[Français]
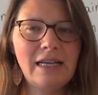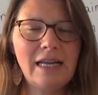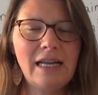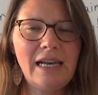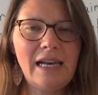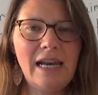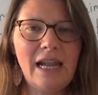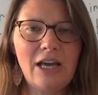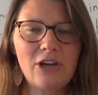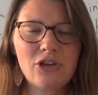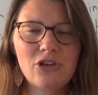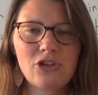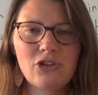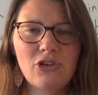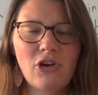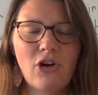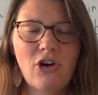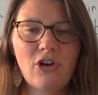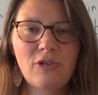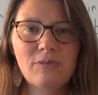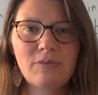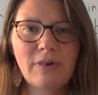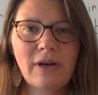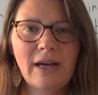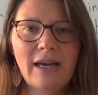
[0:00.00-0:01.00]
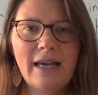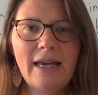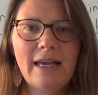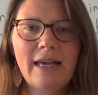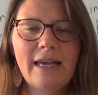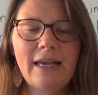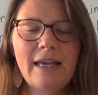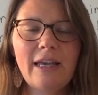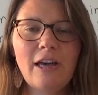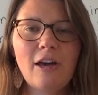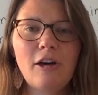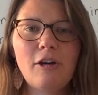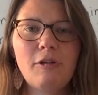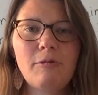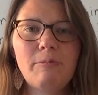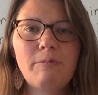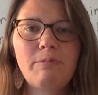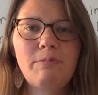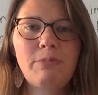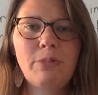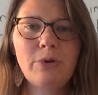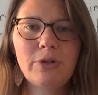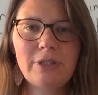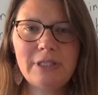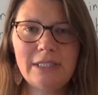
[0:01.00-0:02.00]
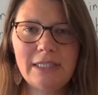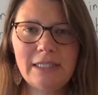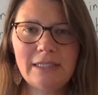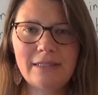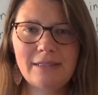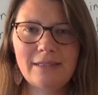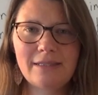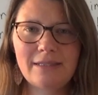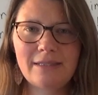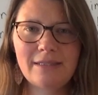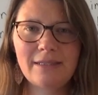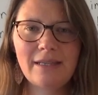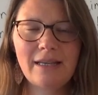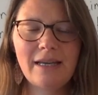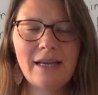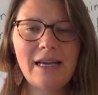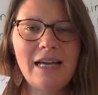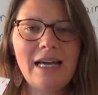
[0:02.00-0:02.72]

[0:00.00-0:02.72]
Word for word: la chambre est petite.